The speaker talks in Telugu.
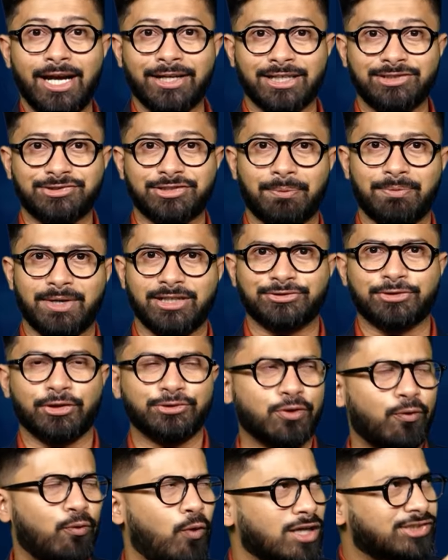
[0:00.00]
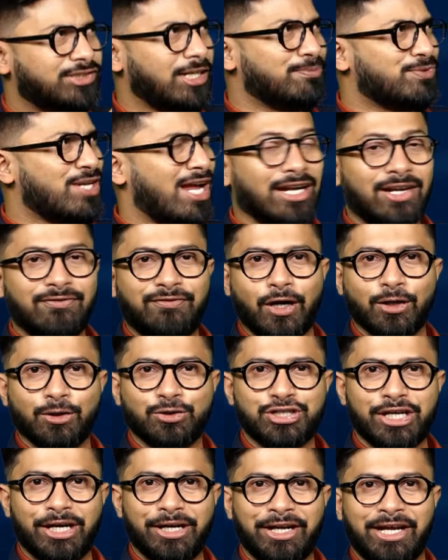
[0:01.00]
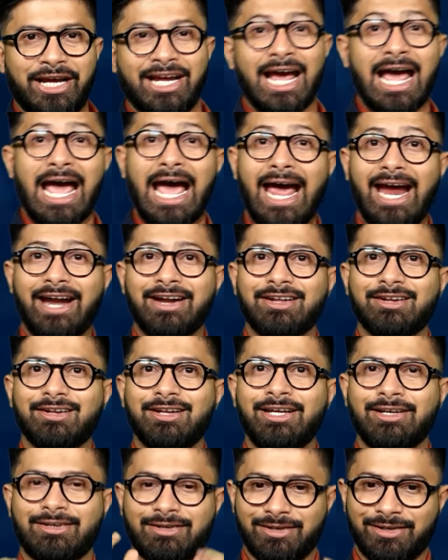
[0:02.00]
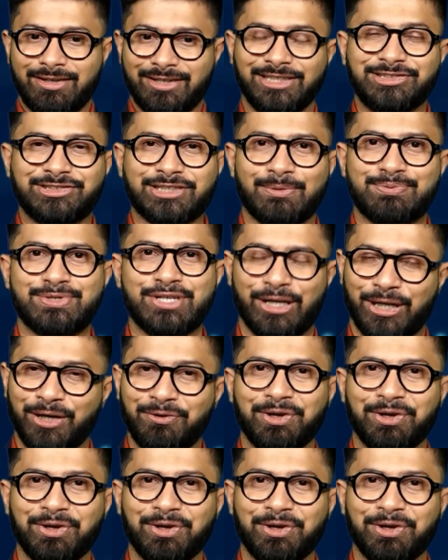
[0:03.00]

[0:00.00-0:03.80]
లేటెస్ట్ అప్డేట్స్ కోసం వాట్సాప్ ఛానల్ ఫాలో చేయండి అండ్ లింక్ డిస్క్రిప్షన్ లో